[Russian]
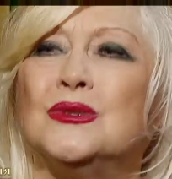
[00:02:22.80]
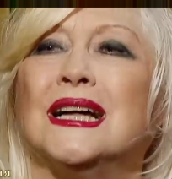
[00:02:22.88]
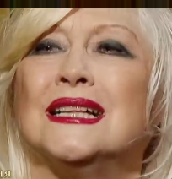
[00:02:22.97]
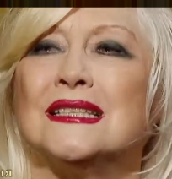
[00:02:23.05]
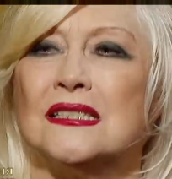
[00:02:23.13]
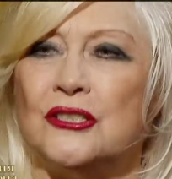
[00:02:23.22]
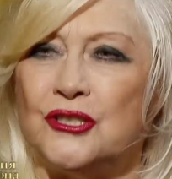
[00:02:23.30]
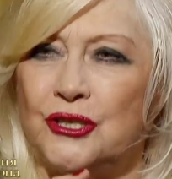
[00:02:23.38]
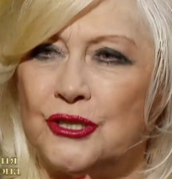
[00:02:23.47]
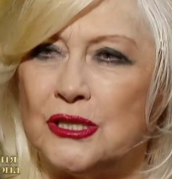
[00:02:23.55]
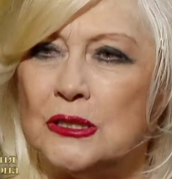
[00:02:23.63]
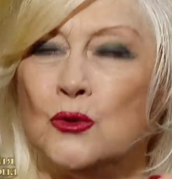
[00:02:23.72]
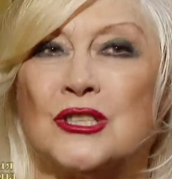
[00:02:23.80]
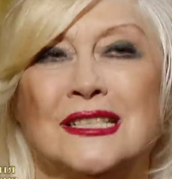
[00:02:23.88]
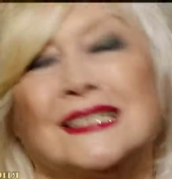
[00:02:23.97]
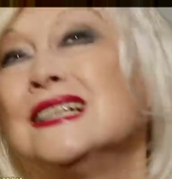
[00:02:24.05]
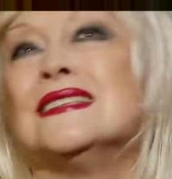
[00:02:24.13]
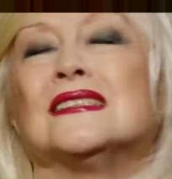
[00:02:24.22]
танцы, через
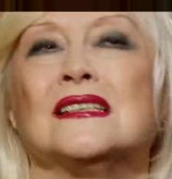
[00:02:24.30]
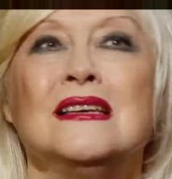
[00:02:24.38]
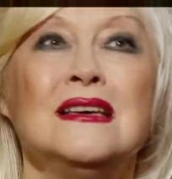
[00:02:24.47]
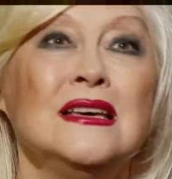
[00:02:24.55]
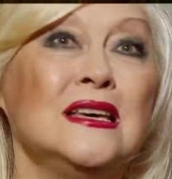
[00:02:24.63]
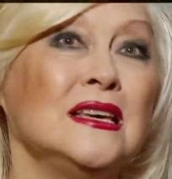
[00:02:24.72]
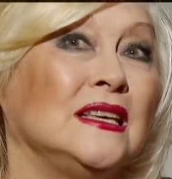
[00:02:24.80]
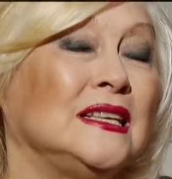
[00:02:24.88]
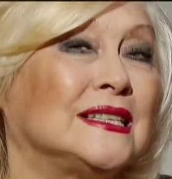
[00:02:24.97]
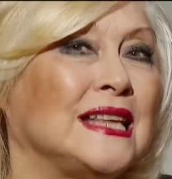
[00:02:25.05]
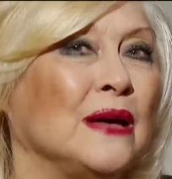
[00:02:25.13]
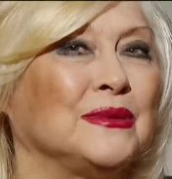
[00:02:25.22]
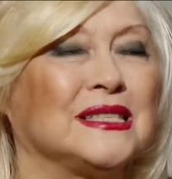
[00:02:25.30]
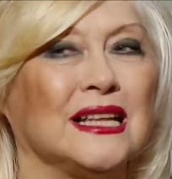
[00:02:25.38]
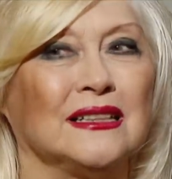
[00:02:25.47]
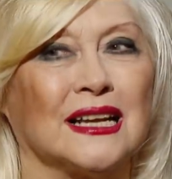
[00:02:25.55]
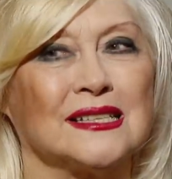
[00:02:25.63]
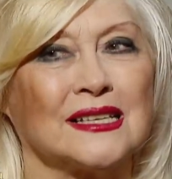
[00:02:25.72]
сложность танца, и сам
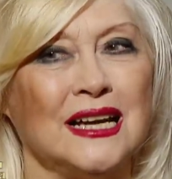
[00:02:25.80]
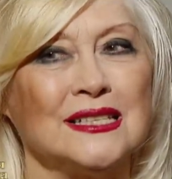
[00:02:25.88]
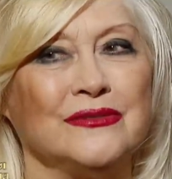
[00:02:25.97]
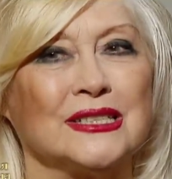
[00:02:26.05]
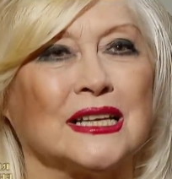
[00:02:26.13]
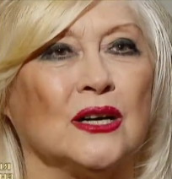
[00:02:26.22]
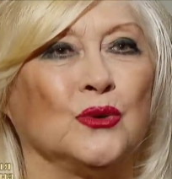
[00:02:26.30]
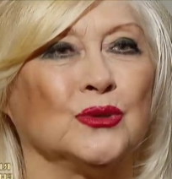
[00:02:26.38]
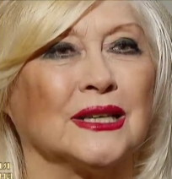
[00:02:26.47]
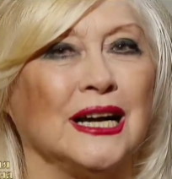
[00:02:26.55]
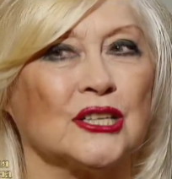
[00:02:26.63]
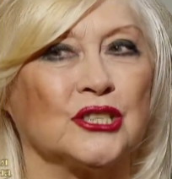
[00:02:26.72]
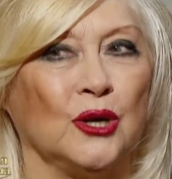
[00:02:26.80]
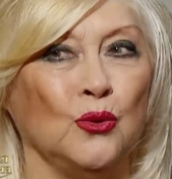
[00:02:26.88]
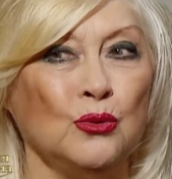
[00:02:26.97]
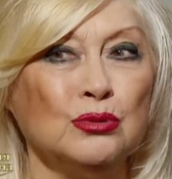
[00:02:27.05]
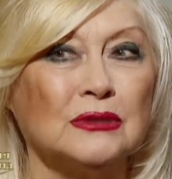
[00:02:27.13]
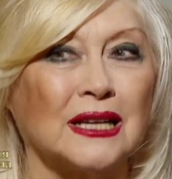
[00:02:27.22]
стал рассказывать, как он каждое
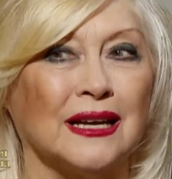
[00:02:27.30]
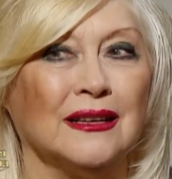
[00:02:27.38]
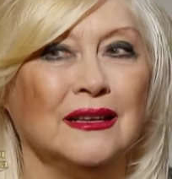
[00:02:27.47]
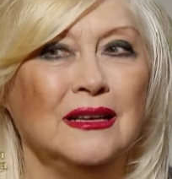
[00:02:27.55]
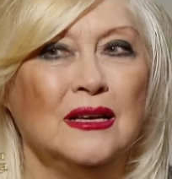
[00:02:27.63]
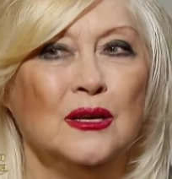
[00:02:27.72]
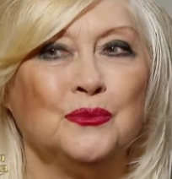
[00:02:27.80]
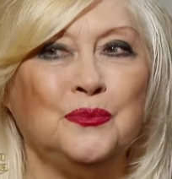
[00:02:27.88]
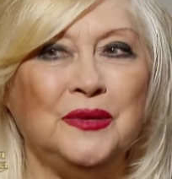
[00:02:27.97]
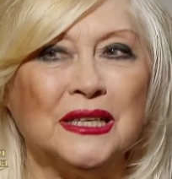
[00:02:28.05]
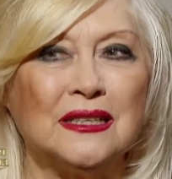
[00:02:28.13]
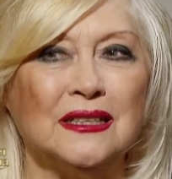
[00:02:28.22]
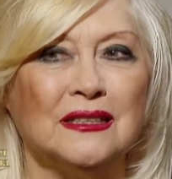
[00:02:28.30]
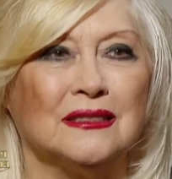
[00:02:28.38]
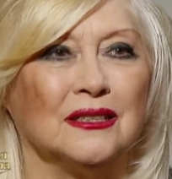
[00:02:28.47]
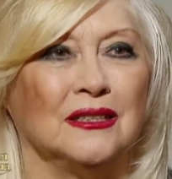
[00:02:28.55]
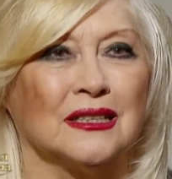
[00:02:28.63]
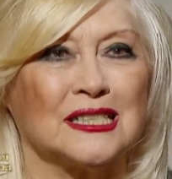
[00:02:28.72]
утро
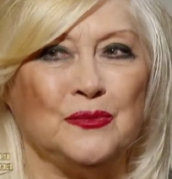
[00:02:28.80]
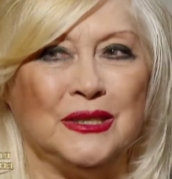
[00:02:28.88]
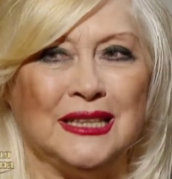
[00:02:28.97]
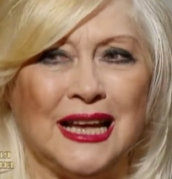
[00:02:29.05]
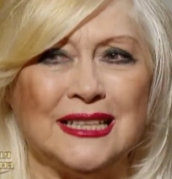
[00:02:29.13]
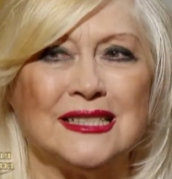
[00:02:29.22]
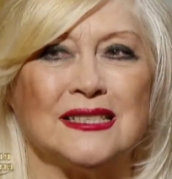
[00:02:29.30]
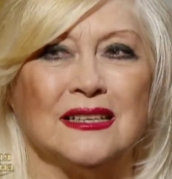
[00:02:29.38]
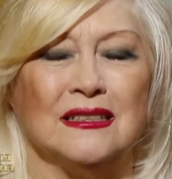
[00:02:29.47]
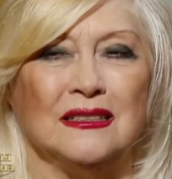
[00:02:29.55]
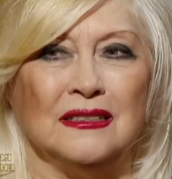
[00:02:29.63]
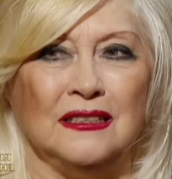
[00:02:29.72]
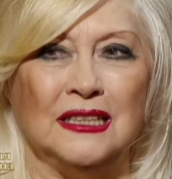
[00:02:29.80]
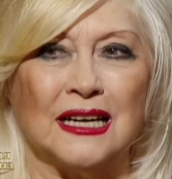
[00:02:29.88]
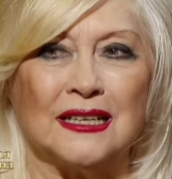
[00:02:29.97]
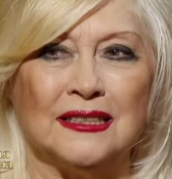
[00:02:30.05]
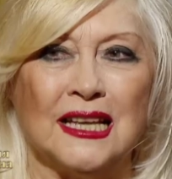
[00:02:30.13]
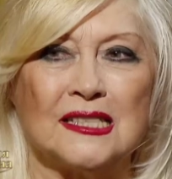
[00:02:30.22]
бегает разминаться и на
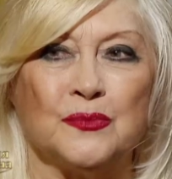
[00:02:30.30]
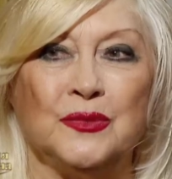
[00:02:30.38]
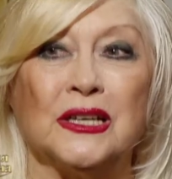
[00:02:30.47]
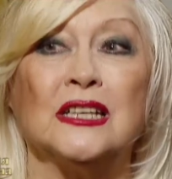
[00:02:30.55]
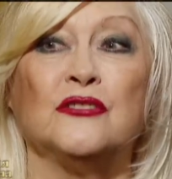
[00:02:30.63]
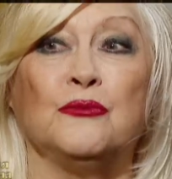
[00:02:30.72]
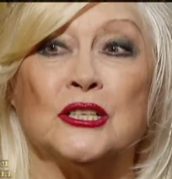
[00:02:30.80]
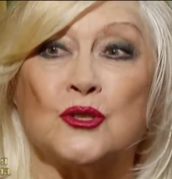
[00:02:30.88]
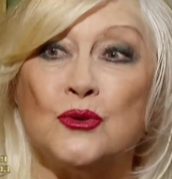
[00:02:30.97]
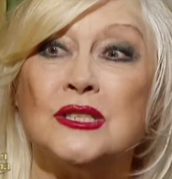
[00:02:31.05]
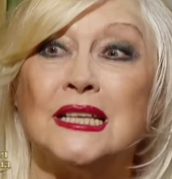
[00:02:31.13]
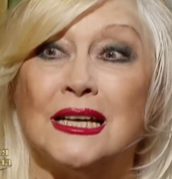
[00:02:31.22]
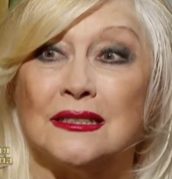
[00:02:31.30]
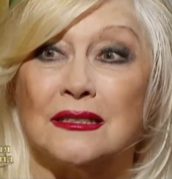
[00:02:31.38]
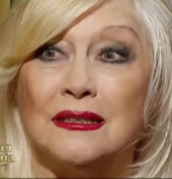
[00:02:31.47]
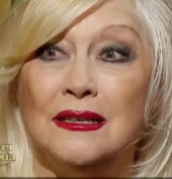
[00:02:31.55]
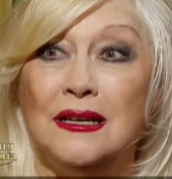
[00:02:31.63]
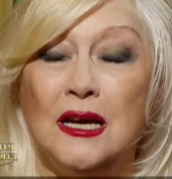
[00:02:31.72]
класс бегает в Большой театр,
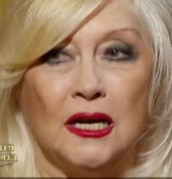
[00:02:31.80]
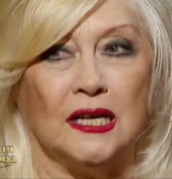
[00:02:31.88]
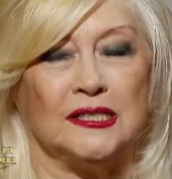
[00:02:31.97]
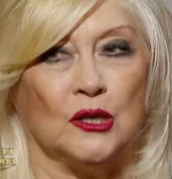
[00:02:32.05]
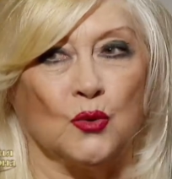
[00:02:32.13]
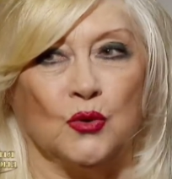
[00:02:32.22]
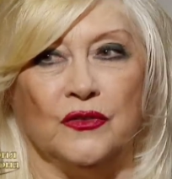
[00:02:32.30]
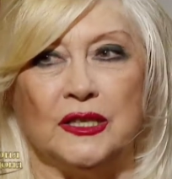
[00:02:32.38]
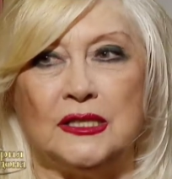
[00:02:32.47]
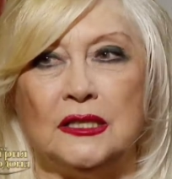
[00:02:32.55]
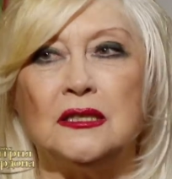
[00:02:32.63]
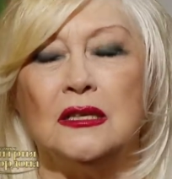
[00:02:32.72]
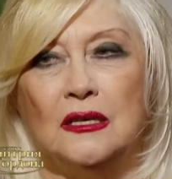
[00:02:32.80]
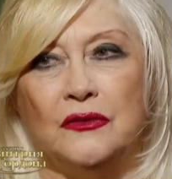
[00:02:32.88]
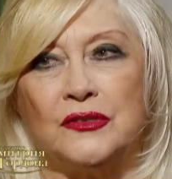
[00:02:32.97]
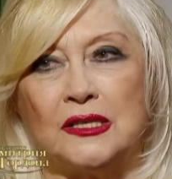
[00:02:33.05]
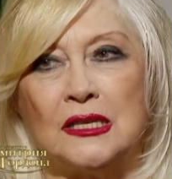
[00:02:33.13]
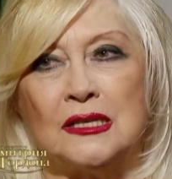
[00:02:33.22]
хотя руководит
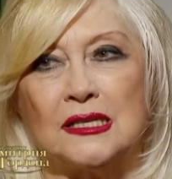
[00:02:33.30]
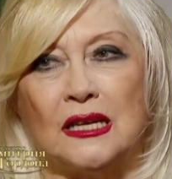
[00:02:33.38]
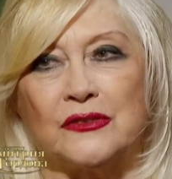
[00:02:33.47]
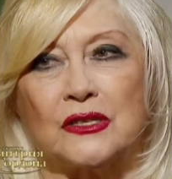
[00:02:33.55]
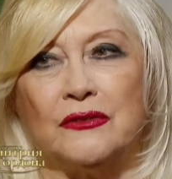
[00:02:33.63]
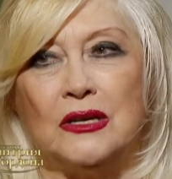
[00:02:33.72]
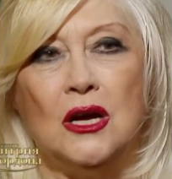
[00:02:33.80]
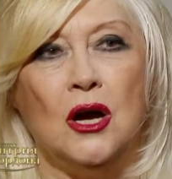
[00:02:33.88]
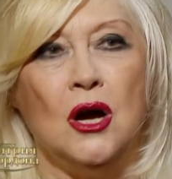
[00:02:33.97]
в Станиславского.